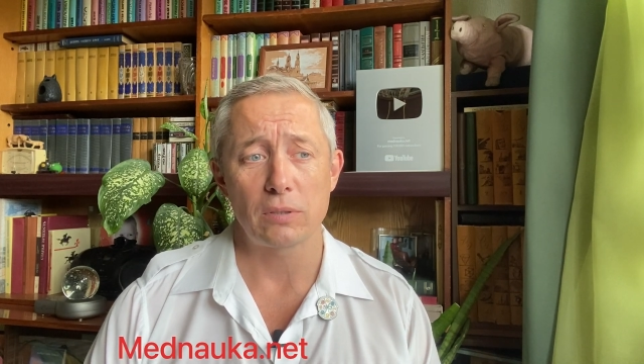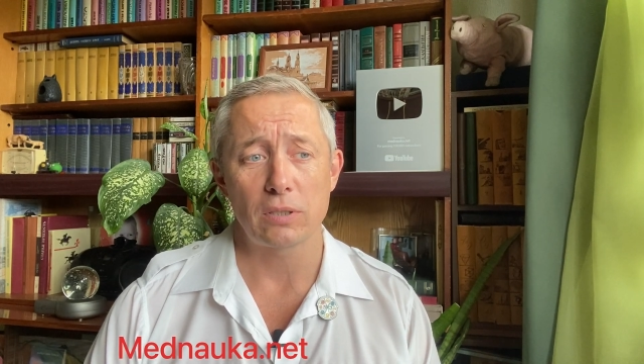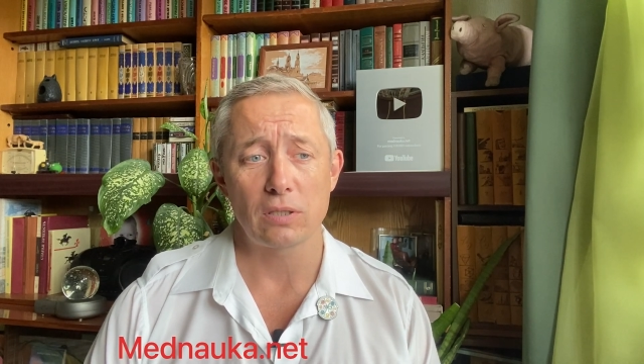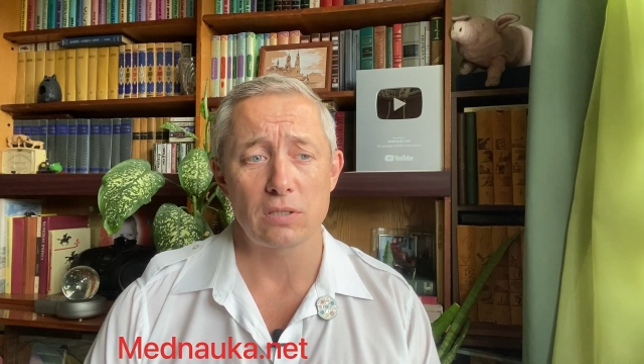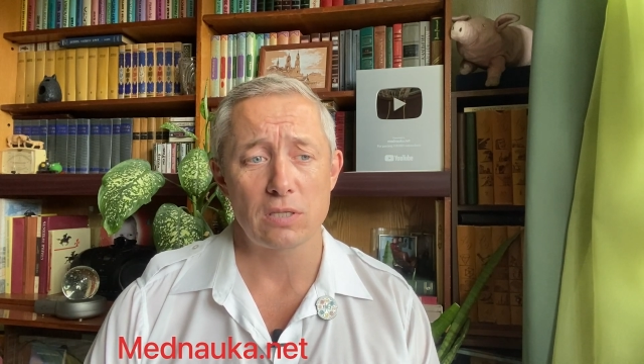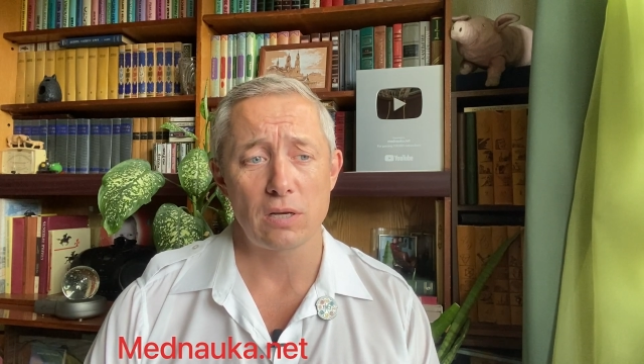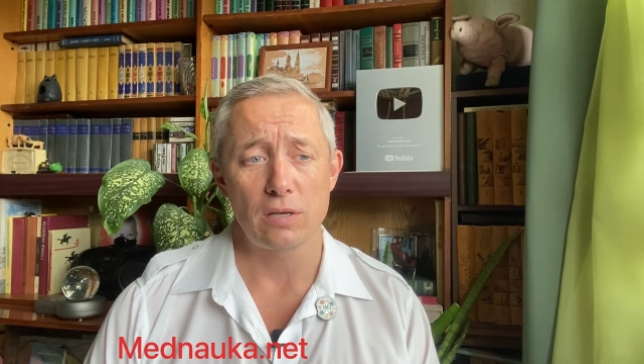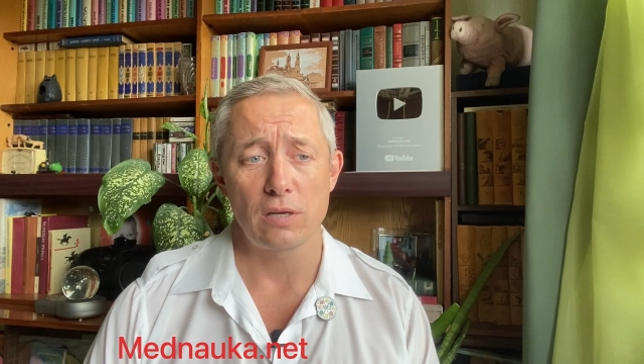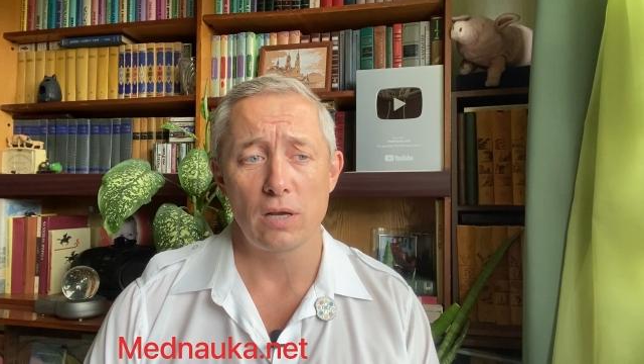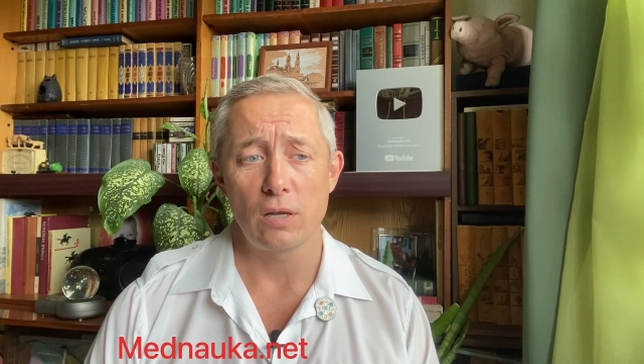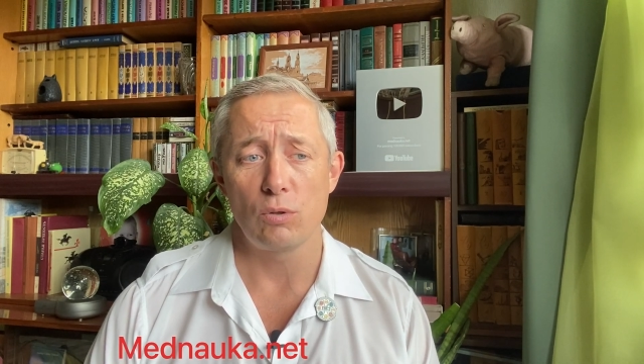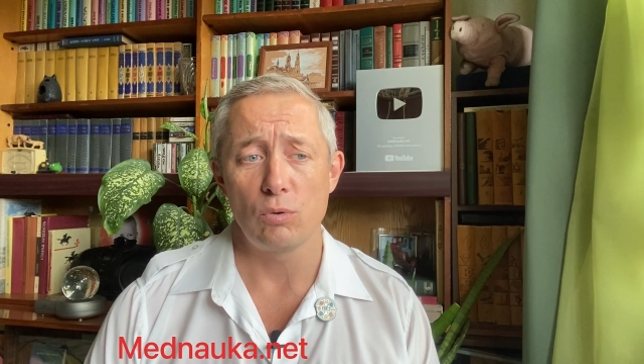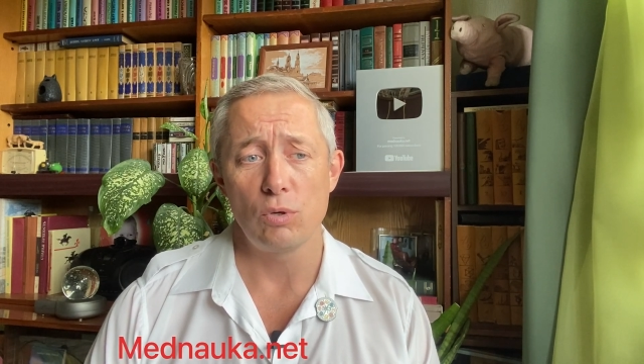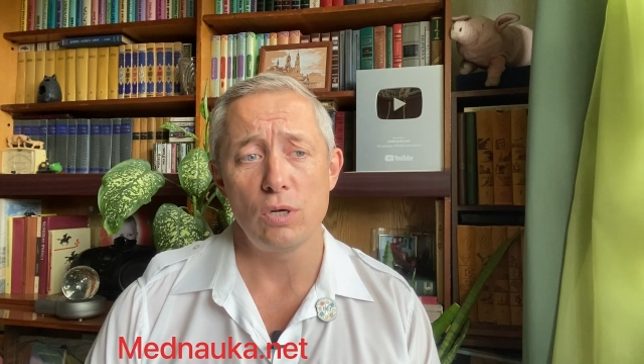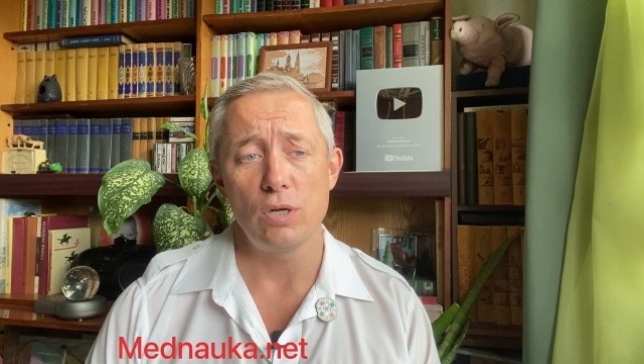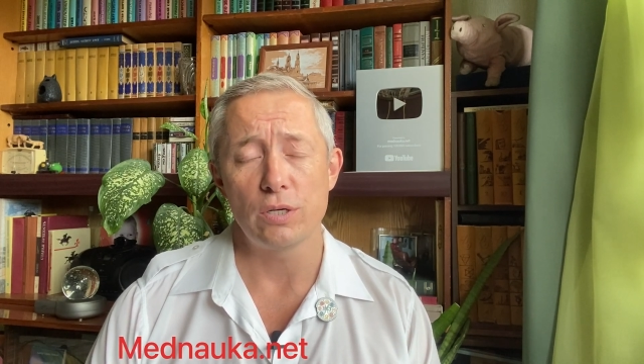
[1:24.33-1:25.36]

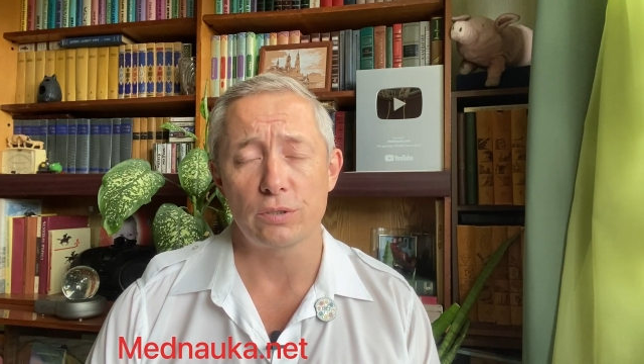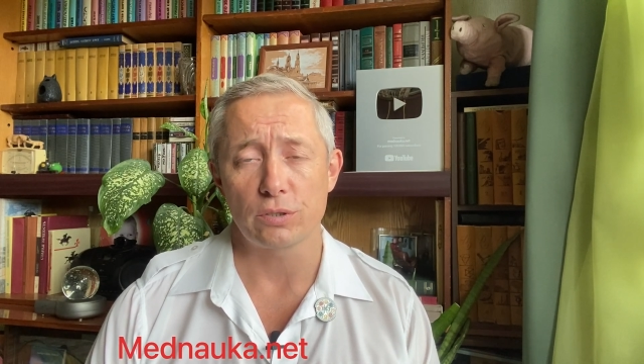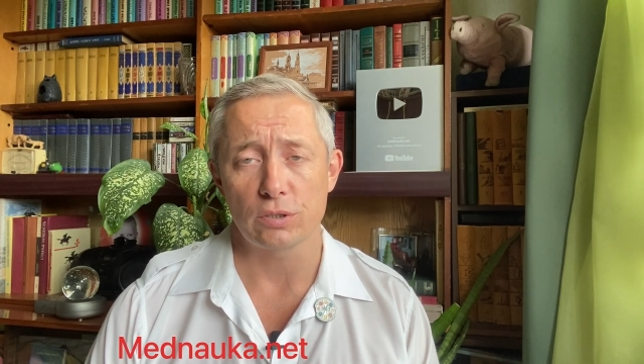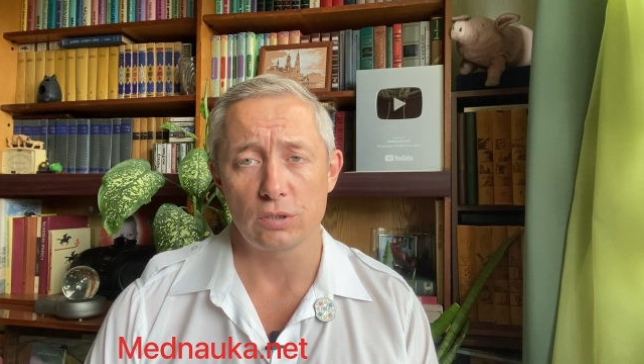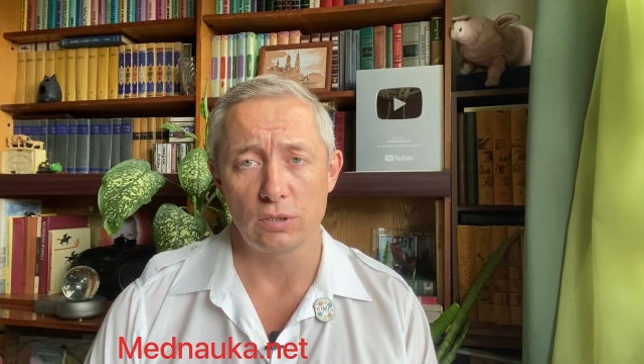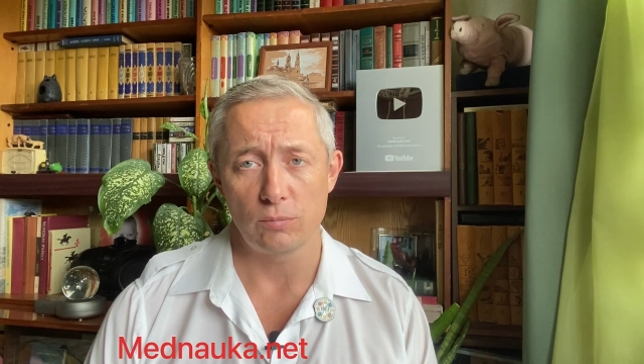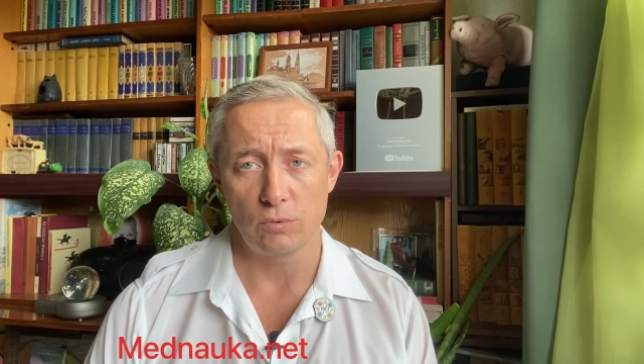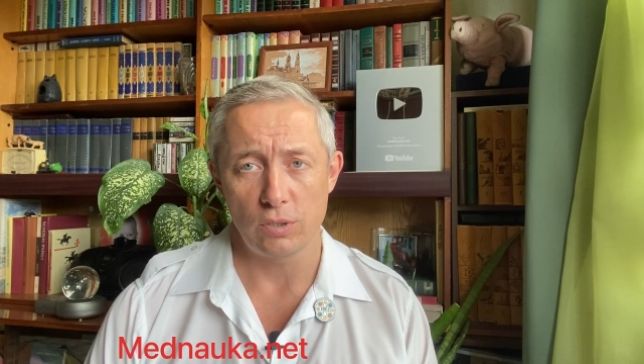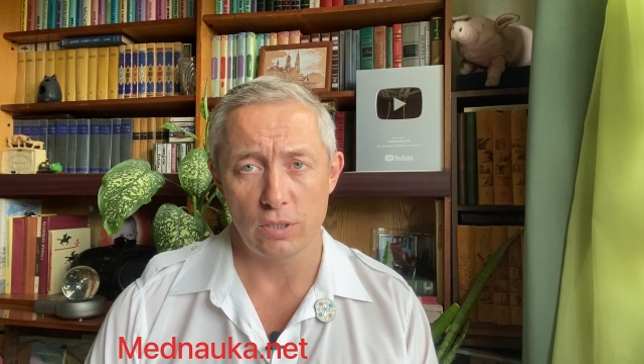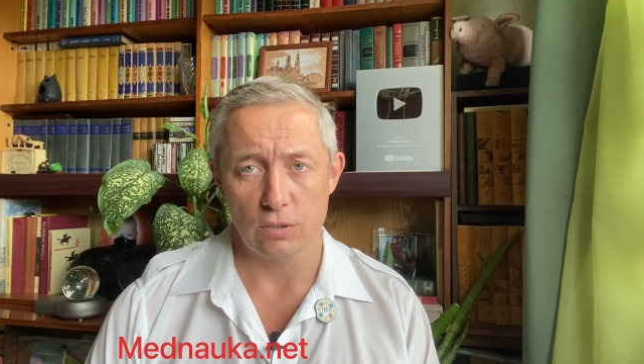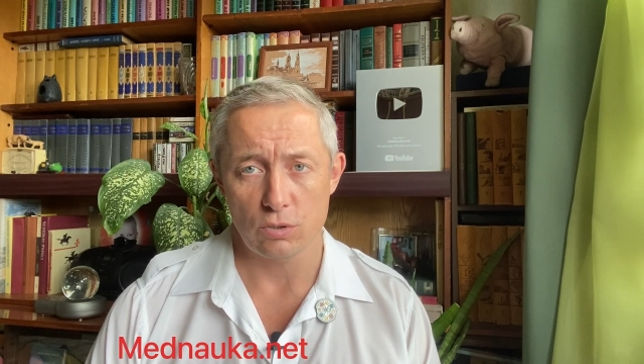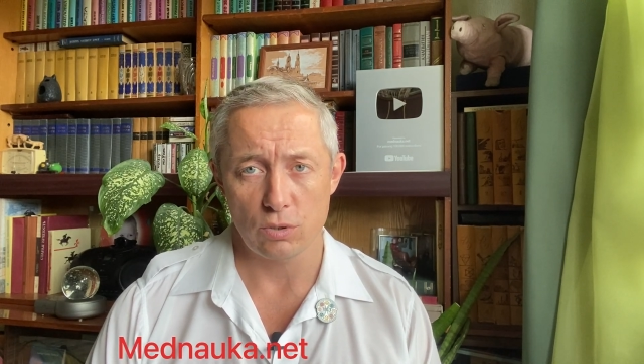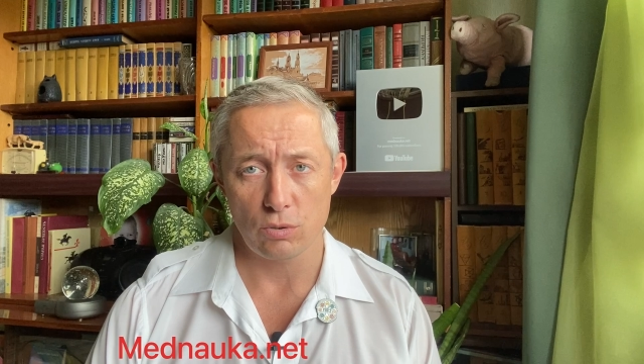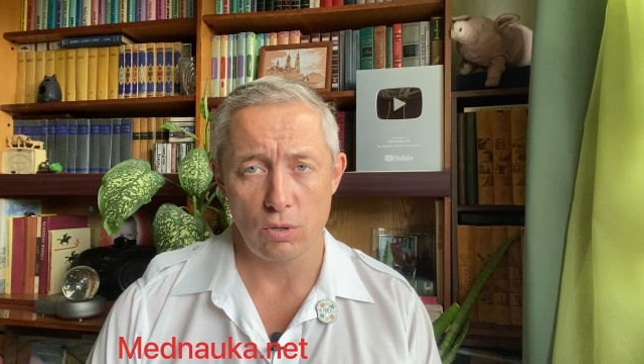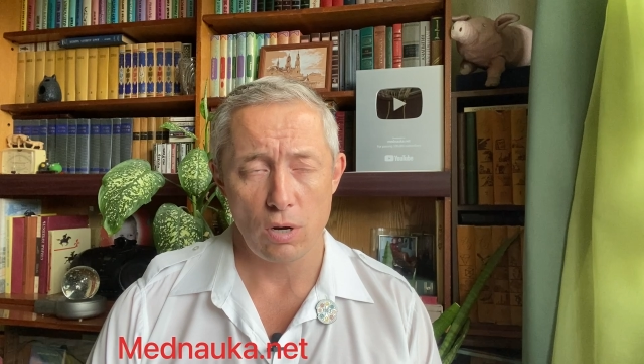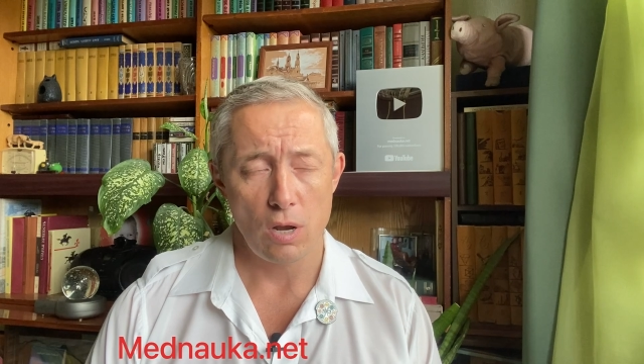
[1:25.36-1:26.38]
транскраниальную
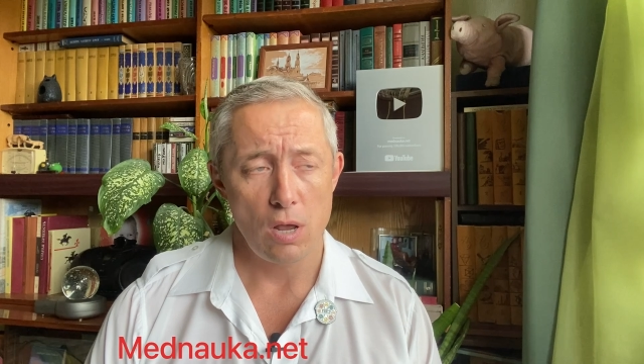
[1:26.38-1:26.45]
электростимуляцию.